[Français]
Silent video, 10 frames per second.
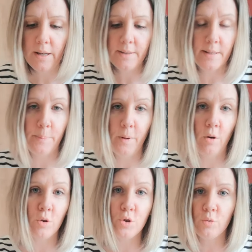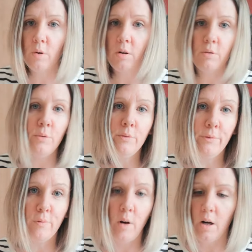C'est pas en jouant une
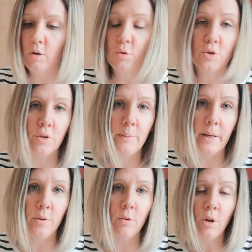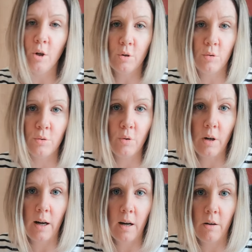fois au jeu des maillots qu'on
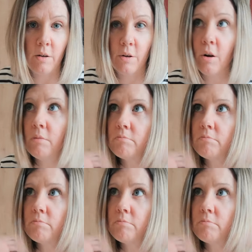aura euh,